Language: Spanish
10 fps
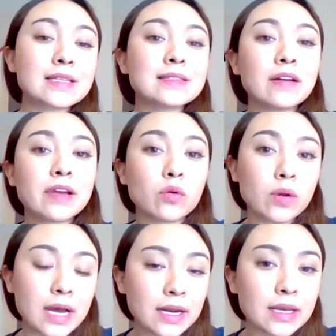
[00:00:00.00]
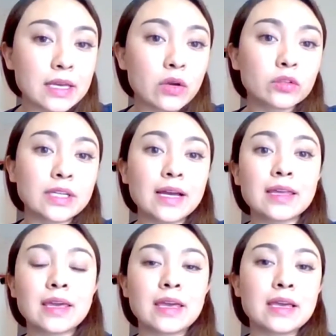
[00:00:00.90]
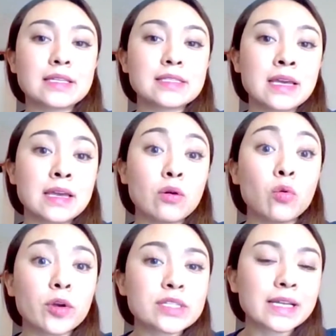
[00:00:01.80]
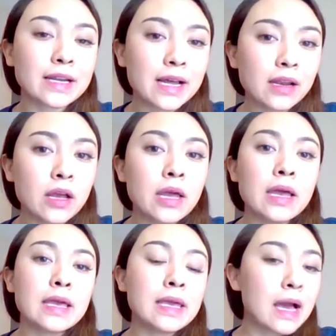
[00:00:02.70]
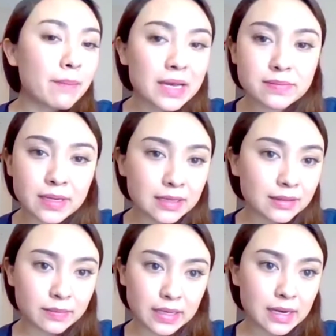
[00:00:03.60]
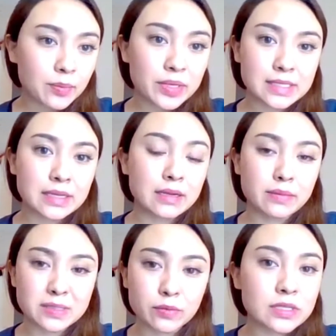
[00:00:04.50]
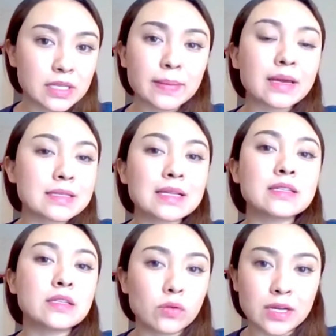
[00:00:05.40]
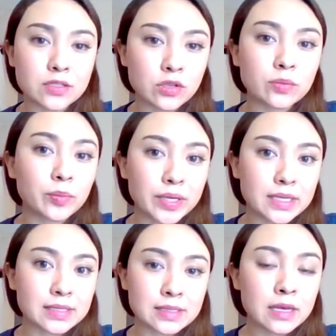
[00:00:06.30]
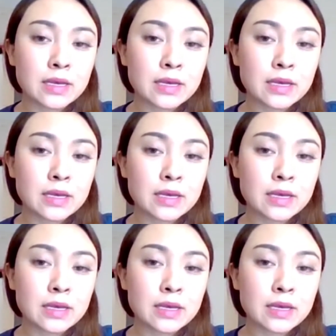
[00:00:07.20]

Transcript: que es trabecular y otra que es eh, uveoscleral y ambas van a terminar pues en el mismo sistema que es la circulación pues